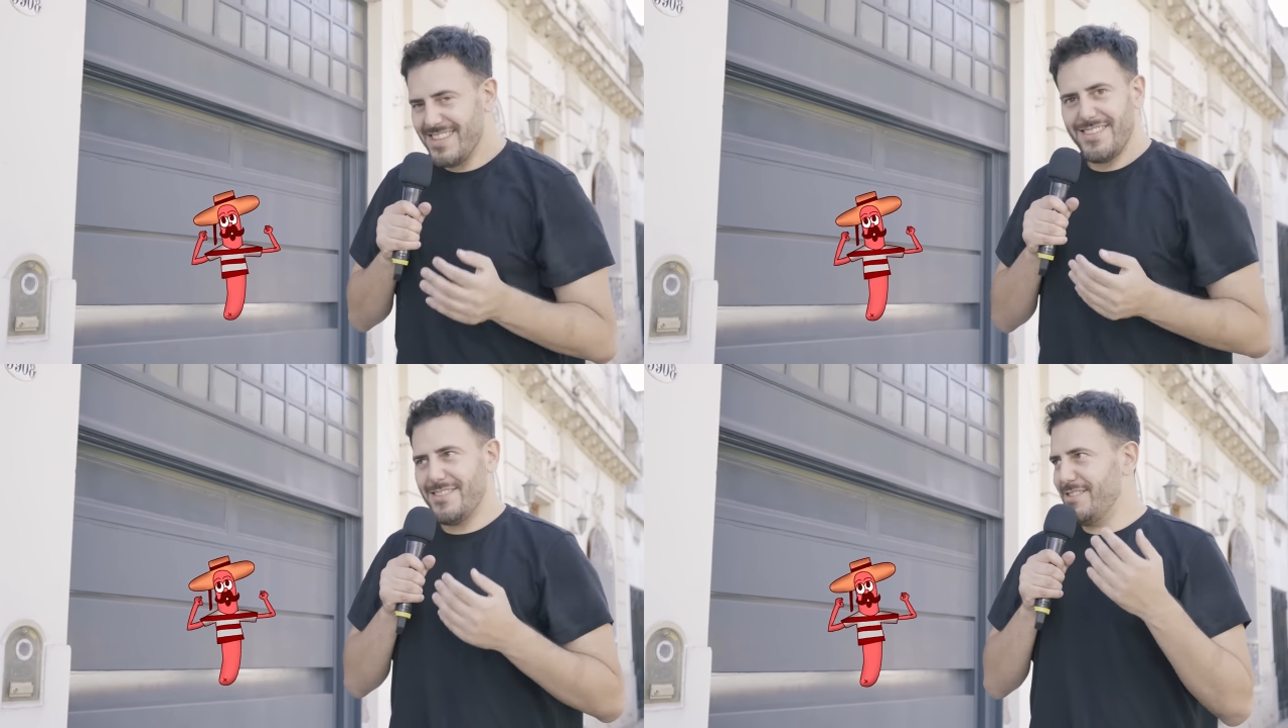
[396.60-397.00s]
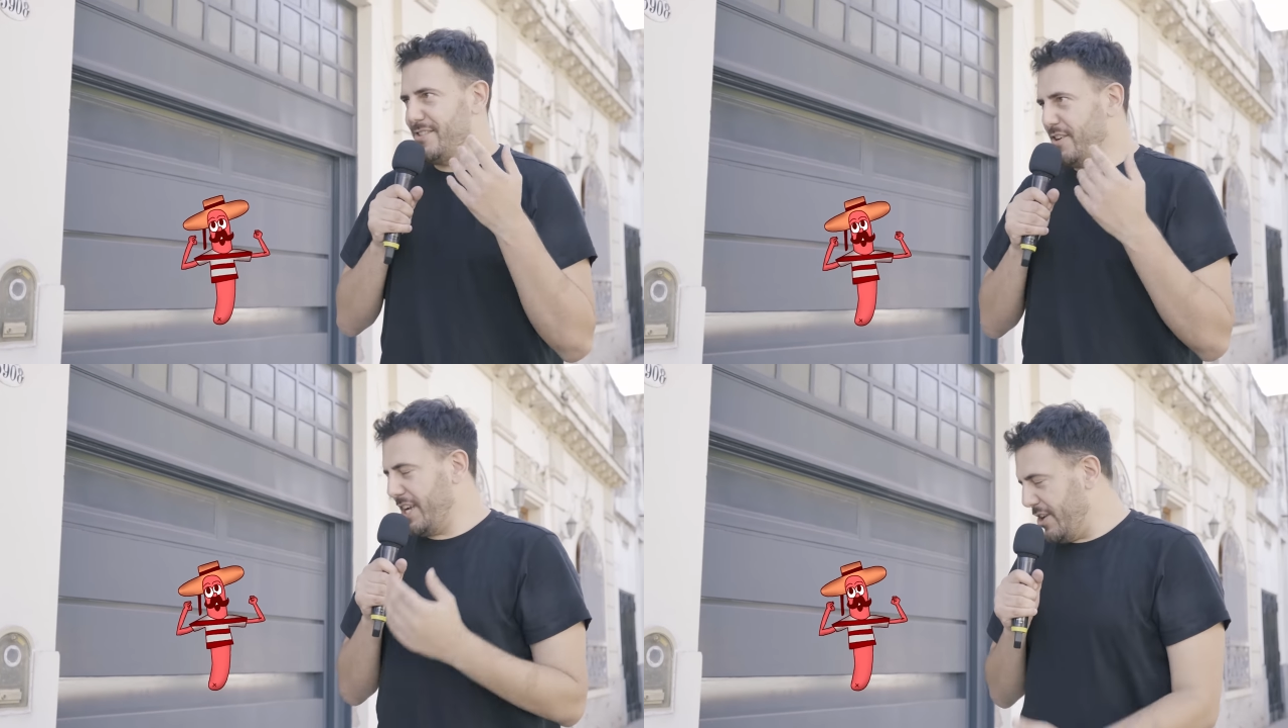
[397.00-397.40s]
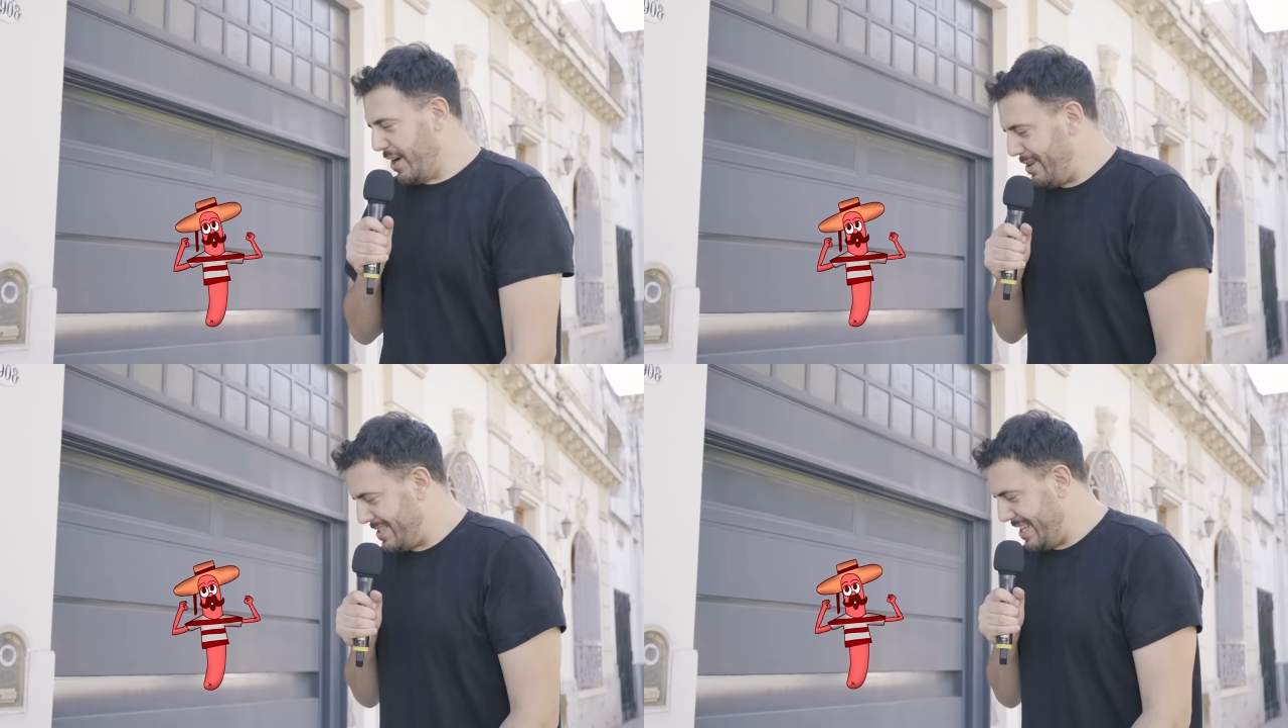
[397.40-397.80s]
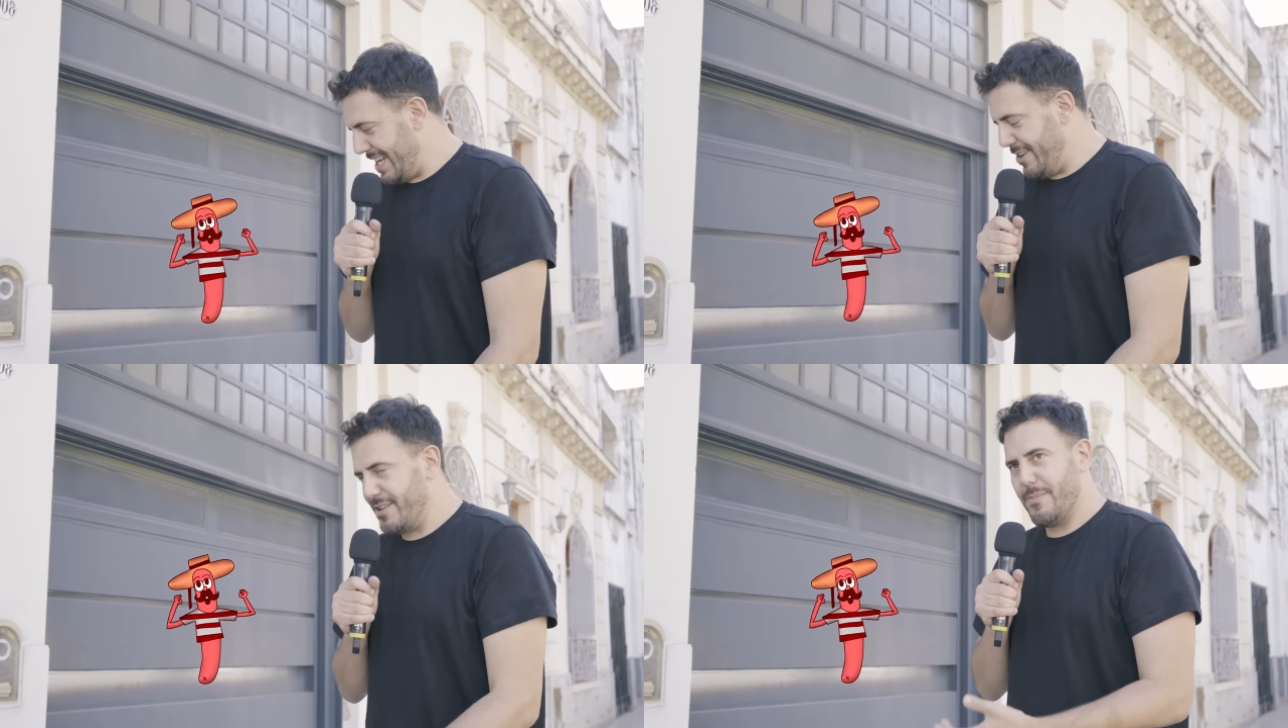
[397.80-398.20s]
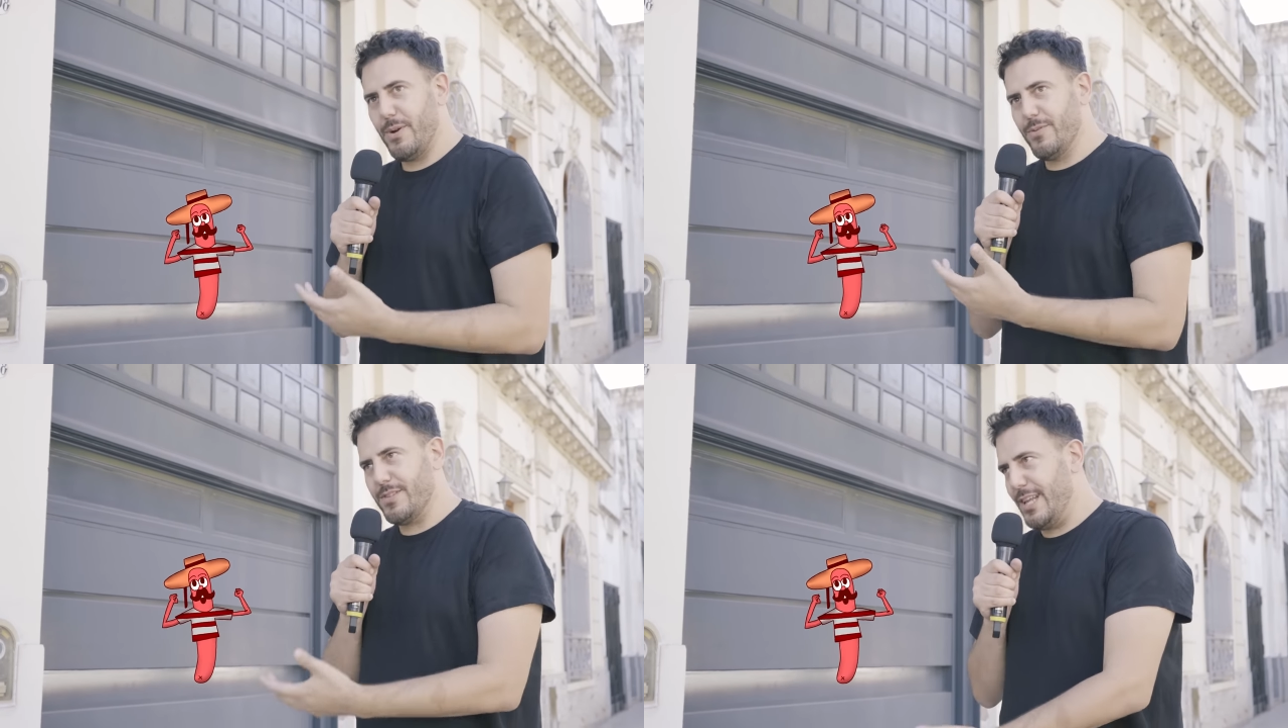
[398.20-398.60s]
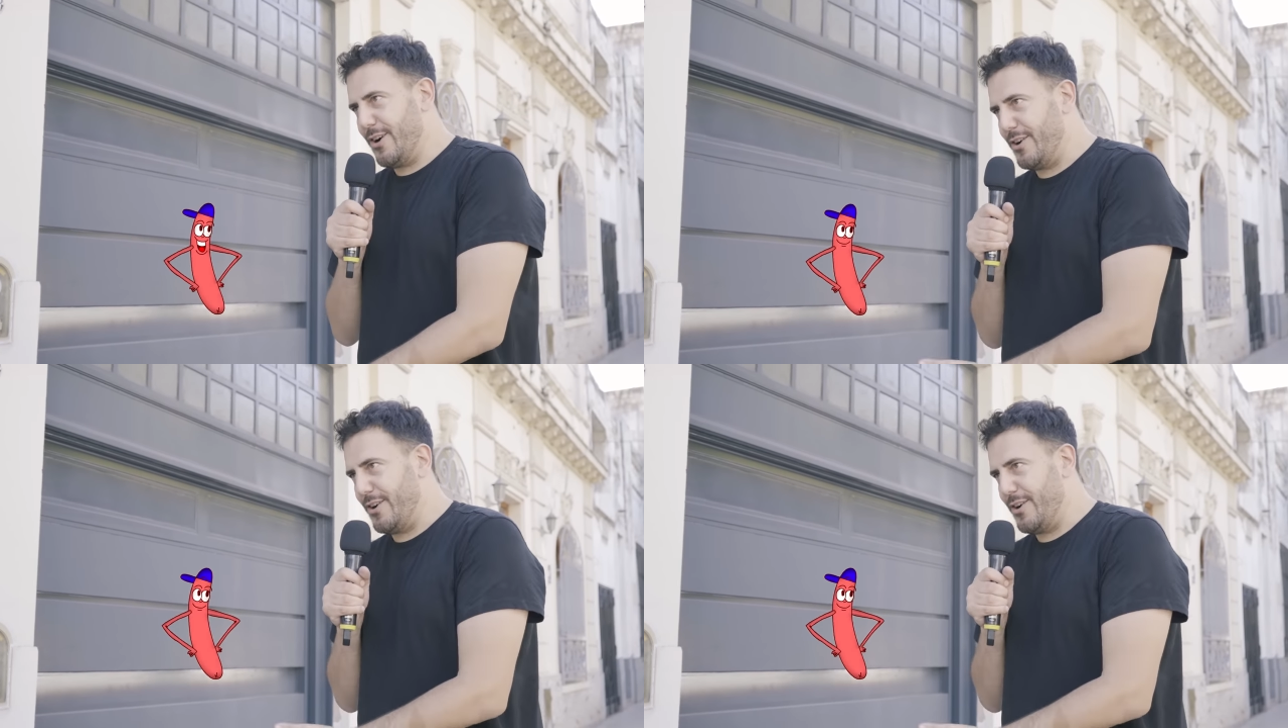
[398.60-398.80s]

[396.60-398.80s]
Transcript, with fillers: no quiero que hables en italiano, te pregunto si lo ah.